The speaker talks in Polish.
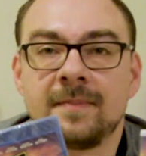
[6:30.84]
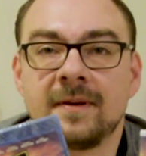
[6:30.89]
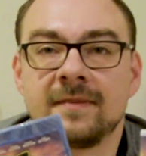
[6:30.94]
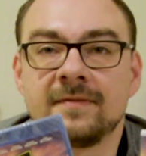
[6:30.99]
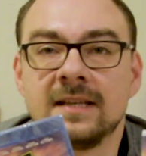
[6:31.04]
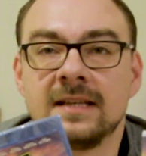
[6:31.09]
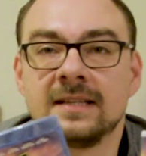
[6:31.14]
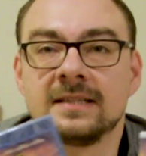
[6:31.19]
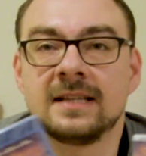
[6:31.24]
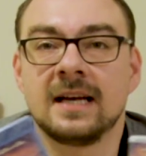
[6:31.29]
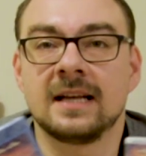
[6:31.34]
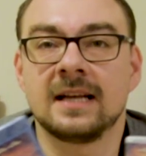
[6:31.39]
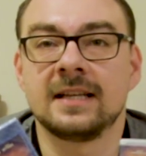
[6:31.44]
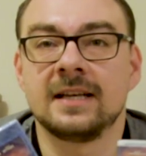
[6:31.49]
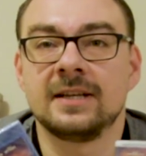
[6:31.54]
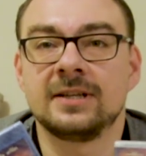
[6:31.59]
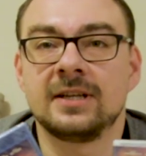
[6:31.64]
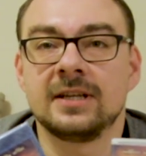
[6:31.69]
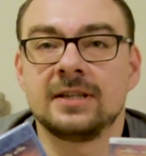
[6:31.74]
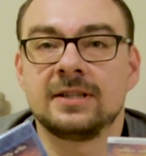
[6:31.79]
pewnej
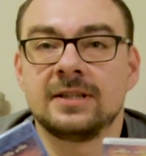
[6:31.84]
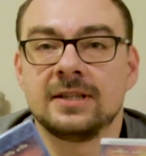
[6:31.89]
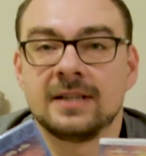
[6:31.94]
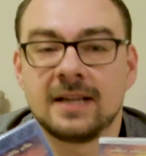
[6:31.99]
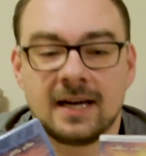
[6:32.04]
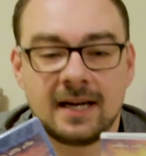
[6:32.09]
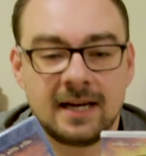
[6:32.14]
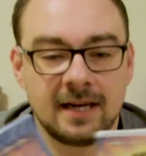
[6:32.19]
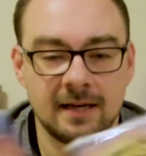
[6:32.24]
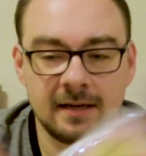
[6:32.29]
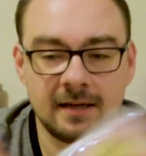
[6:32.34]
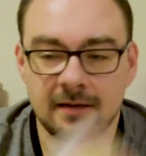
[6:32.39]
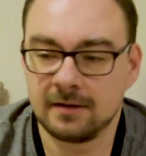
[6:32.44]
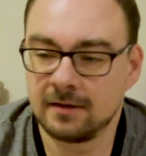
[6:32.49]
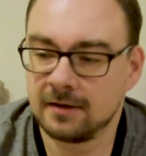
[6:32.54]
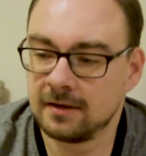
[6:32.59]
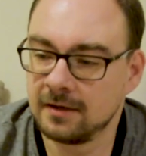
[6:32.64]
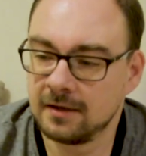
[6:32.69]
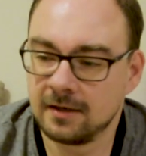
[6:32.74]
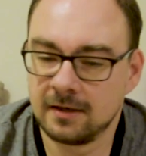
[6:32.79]
znanej sieci na E.
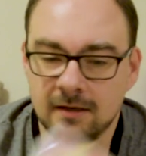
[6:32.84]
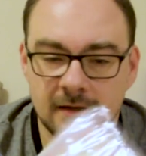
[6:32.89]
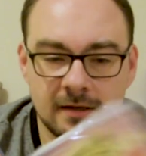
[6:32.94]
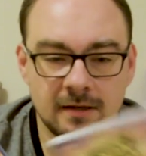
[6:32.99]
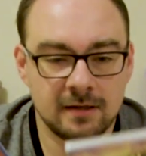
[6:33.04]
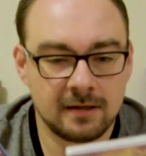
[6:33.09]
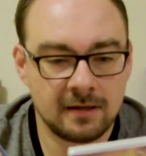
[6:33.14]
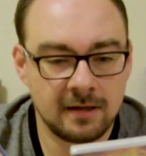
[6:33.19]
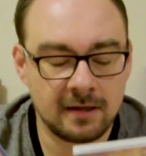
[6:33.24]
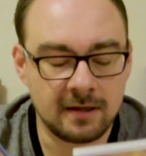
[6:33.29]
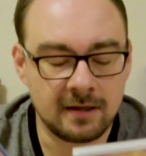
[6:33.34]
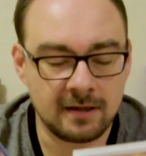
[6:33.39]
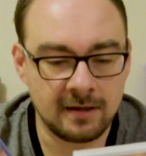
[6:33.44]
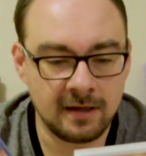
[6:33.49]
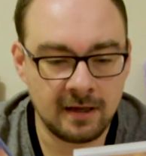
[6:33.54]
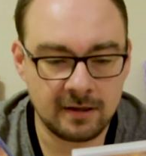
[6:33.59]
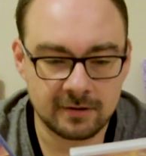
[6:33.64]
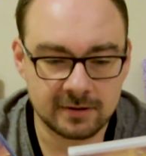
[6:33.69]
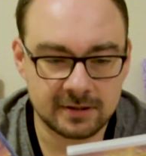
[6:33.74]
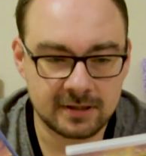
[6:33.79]
Nie,
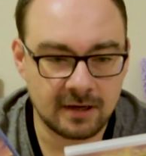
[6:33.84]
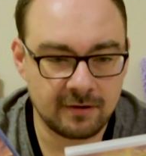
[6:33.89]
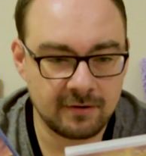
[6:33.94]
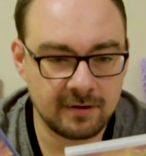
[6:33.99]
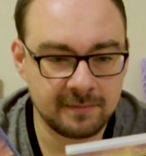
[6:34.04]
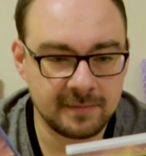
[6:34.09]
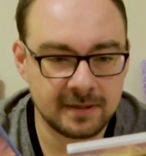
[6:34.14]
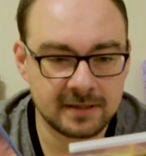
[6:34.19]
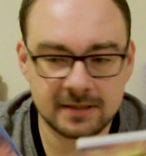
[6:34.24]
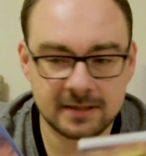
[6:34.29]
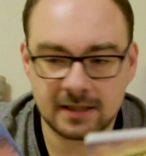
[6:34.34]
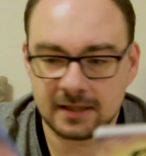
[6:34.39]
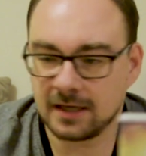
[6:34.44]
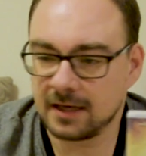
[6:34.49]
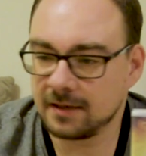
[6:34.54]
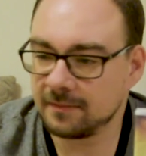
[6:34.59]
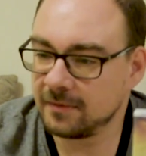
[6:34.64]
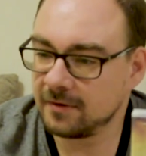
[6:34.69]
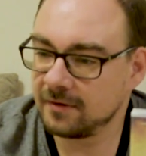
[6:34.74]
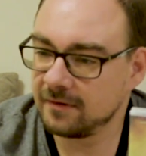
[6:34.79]
nie dostałem ich za
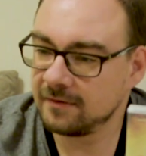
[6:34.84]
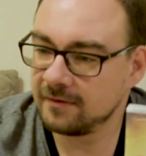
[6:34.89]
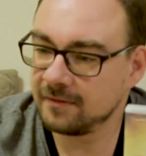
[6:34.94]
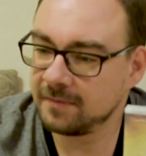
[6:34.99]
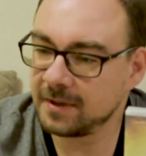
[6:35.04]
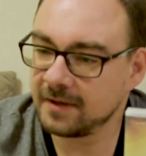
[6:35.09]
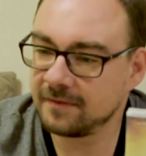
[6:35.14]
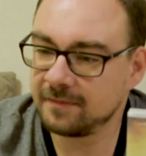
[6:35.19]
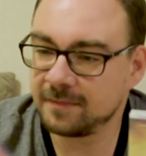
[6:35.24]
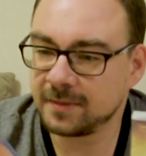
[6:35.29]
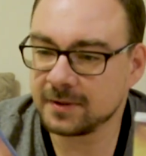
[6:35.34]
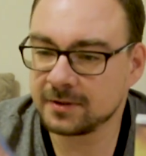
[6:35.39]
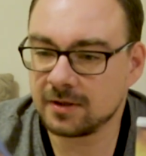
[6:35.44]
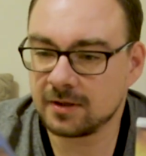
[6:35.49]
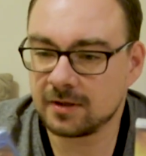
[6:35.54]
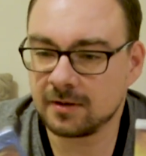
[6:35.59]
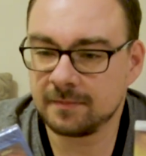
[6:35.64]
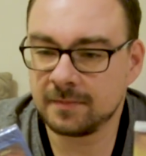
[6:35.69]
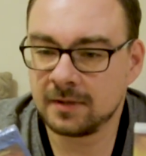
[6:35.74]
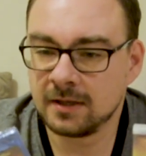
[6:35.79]
darmo, wbrew
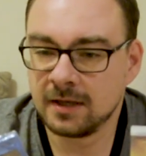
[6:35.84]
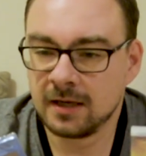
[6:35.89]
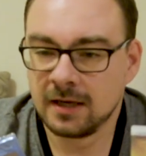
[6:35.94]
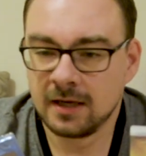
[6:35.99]
pozorom.